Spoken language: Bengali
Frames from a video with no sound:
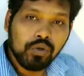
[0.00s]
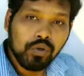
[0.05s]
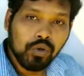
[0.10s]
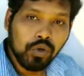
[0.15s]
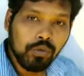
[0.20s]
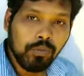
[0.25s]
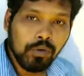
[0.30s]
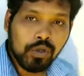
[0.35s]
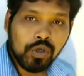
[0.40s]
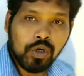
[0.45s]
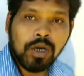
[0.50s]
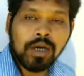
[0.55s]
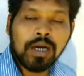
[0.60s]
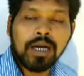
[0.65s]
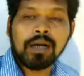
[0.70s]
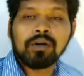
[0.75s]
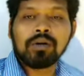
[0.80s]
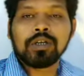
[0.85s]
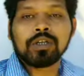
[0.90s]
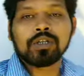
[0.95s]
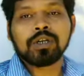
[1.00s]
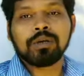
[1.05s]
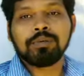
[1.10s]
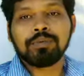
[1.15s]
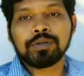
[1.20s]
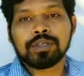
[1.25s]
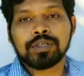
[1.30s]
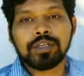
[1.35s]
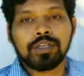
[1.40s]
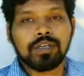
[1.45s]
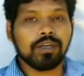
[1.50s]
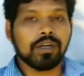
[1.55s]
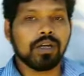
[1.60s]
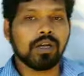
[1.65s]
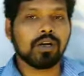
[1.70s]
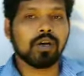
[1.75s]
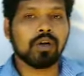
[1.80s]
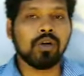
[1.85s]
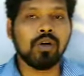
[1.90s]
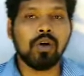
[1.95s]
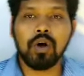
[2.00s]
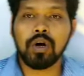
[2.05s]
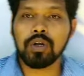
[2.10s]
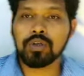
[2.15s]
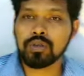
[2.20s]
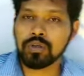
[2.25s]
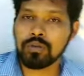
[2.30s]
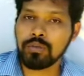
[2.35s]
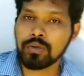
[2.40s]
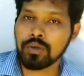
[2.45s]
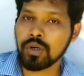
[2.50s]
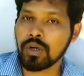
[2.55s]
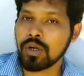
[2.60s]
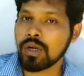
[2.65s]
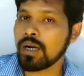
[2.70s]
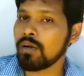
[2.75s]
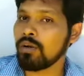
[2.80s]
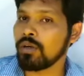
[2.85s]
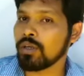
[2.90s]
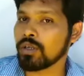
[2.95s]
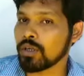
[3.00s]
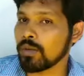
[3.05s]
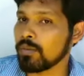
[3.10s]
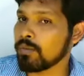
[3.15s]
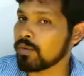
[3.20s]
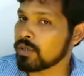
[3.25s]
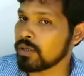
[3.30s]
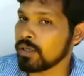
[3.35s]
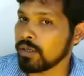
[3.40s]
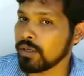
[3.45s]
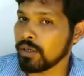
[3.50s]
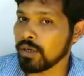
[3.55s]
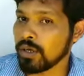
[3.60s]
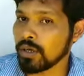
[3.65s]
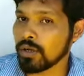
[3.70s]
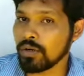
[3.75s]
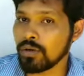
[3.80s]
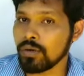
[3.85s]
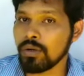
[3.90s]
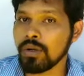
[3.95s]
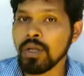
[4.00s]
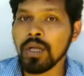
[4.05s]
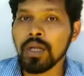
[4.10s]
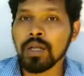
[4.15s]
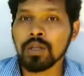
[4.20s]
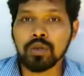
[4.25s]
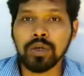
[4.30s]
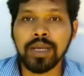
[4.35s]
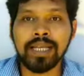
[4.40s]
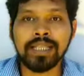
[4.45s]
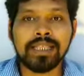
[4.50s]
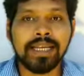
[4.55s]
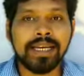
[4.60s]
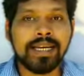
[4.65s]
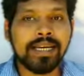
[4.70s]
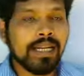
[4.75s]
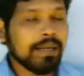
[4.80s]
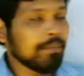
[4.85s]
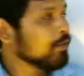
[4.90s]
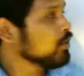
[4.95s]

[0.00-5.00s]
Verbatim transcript: যুগ্ম সংখ্যাগুলির সমষ্টি নির্ণয় করো অযুগ্ম সংখ্যাগুলির সমষ্টি নির্ণয় করো তো এই তিনটে